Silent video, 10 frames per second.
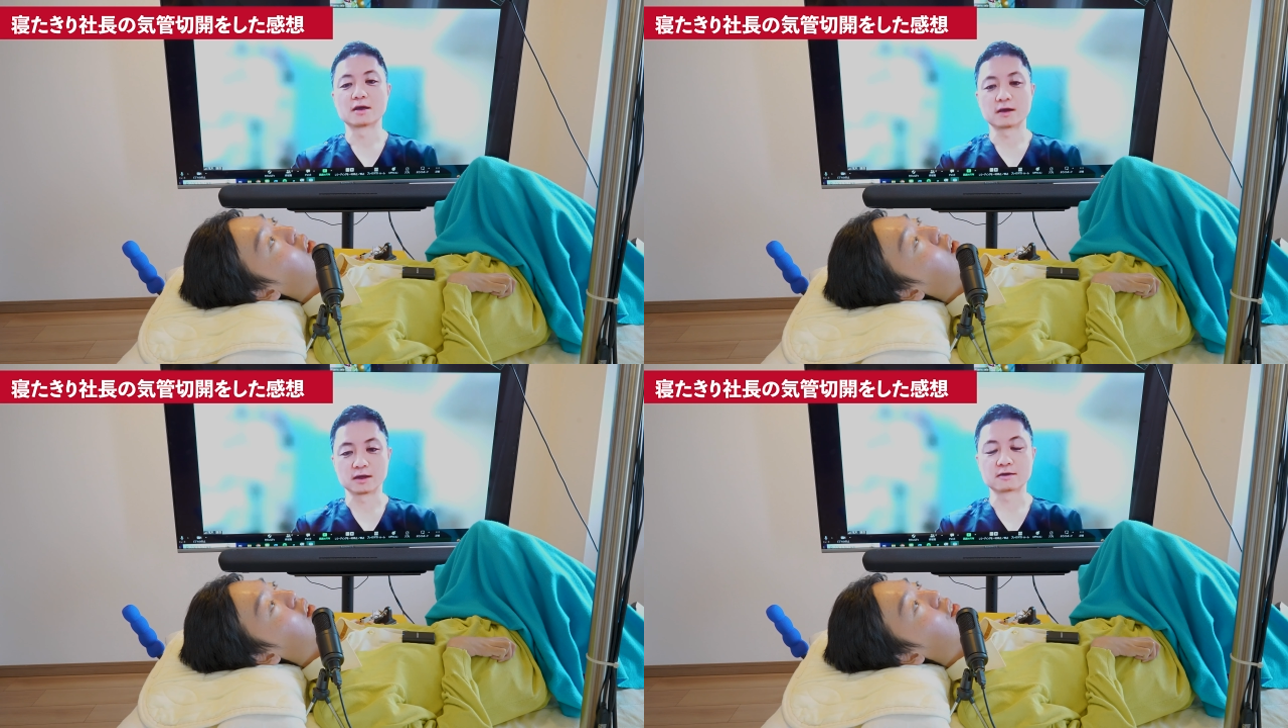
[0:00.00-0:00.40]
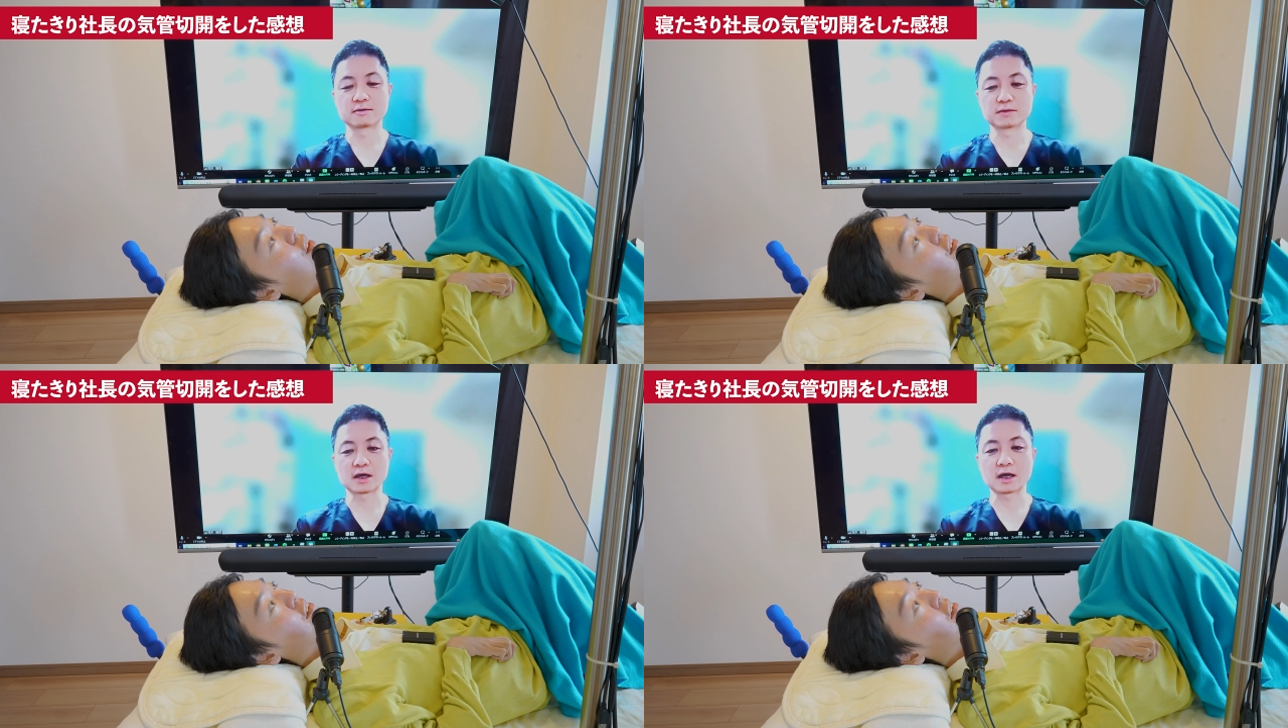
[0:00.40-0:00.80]
ー、それが
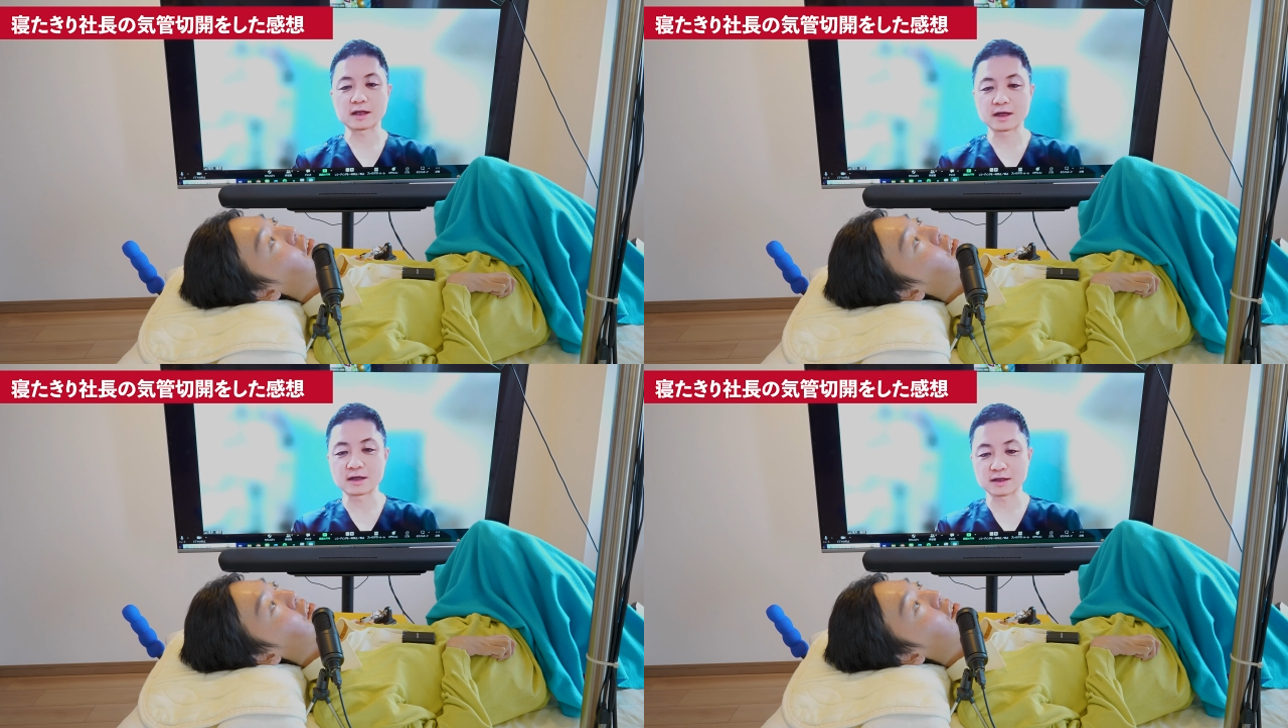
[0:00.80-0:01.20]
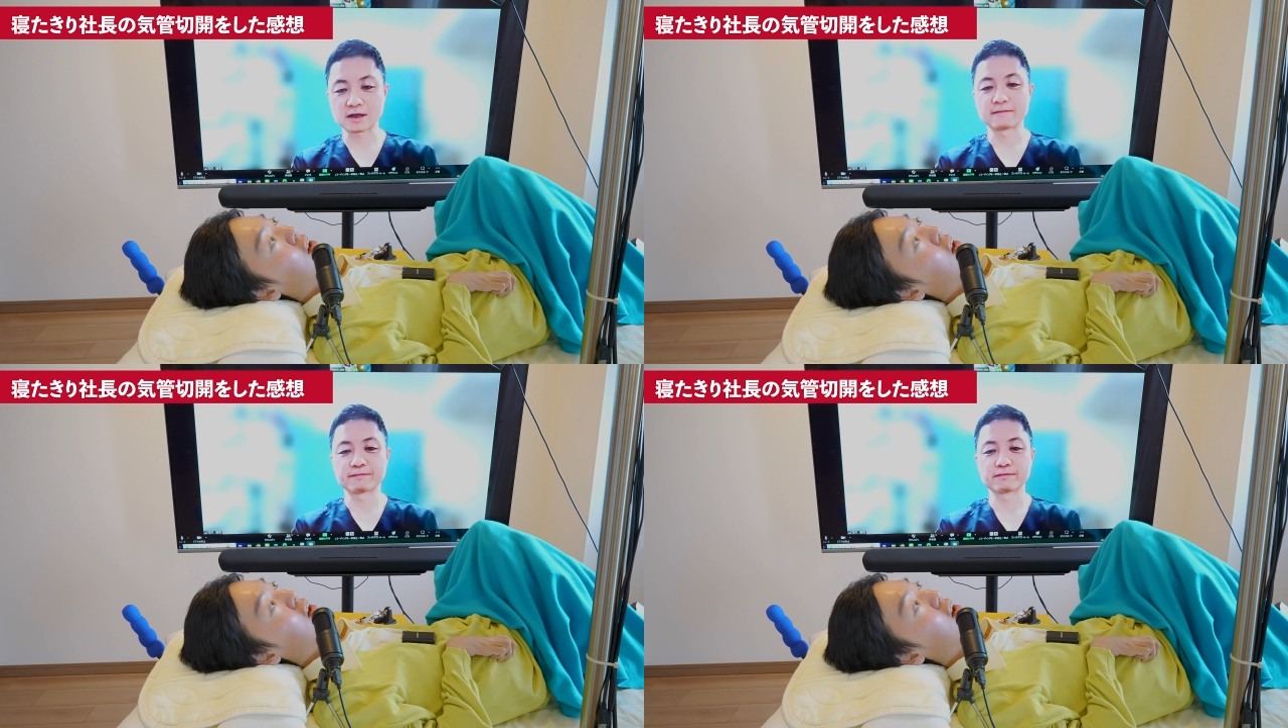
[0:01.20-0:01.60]
硬い方、
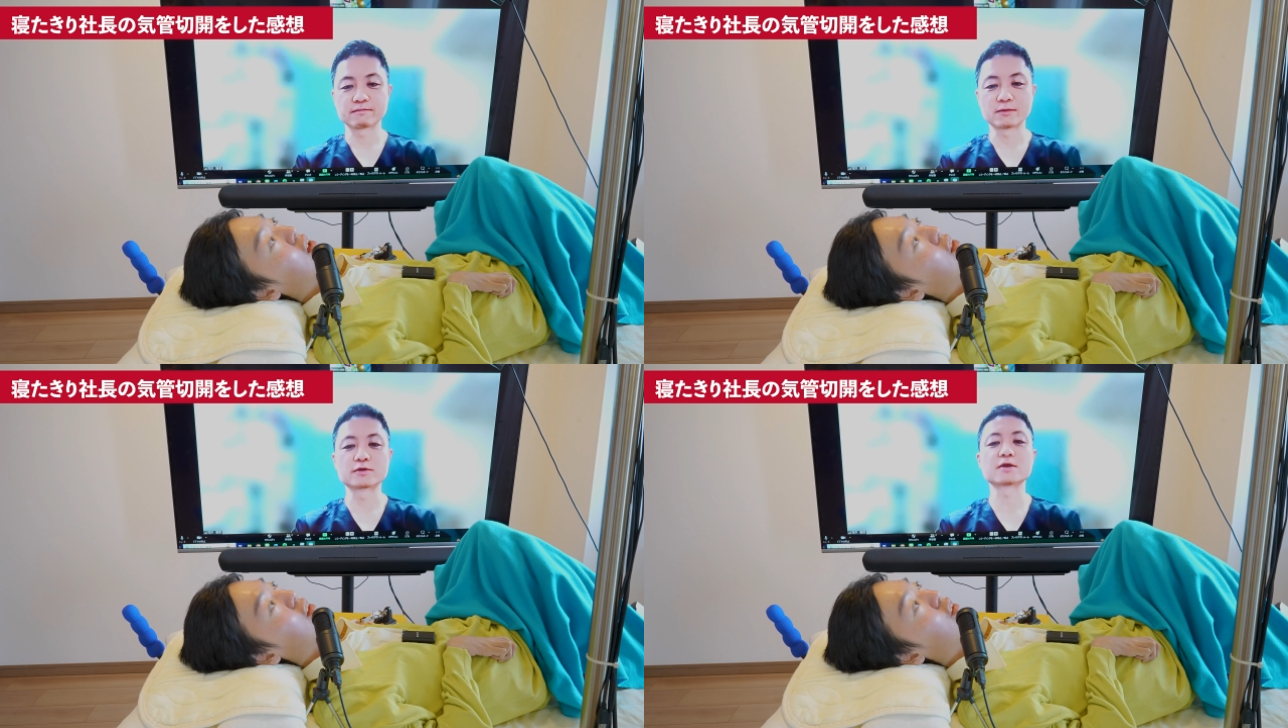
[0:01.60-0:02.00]
まあ、後ろに